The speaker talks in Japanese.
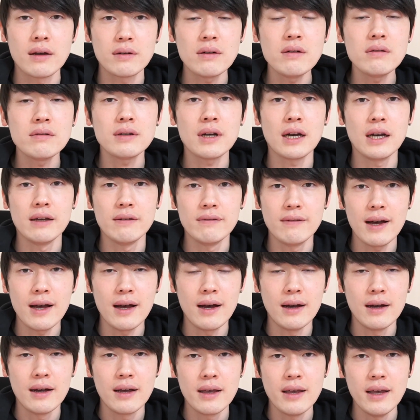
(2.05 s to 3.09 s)
今回
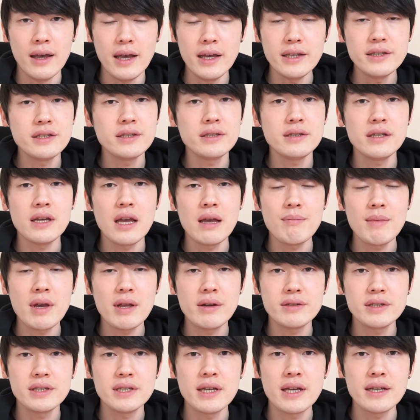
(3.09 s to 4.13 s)
は
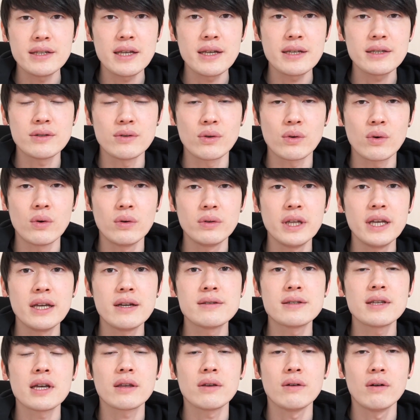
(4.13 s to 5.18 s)
HTML、CSS の
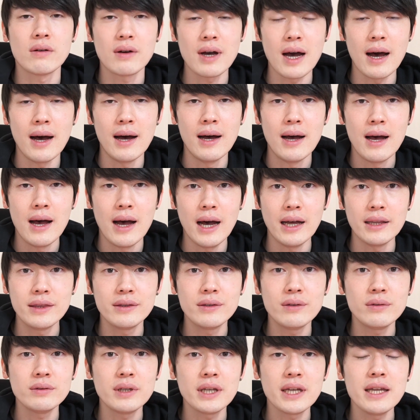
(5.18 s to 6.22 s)
コーディング作業が圧
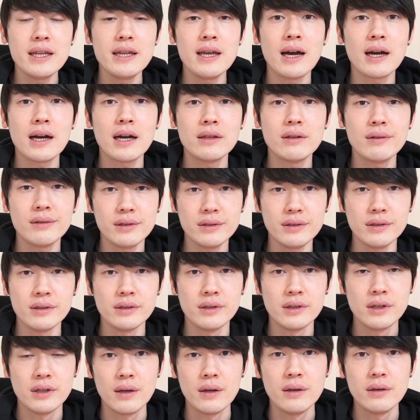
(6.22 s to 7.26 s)
倒的にはかどる
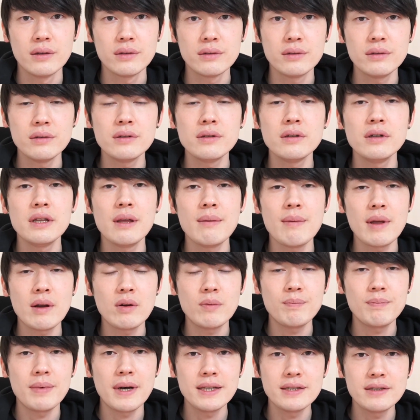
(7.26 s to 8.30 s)
Google
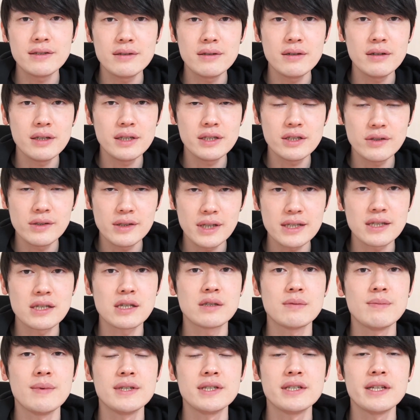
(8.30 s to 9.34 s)
デベロッパーツールについて
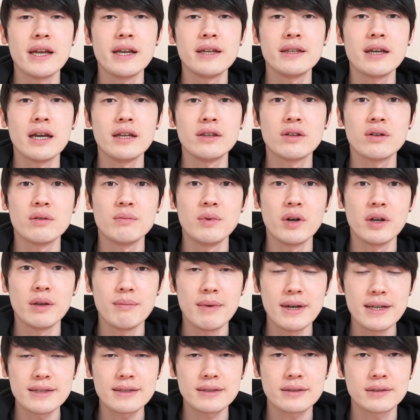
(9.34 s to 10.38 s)
説明していきたいと思い
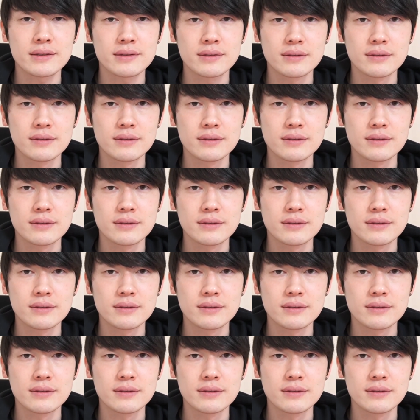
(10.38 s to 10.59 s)
ます。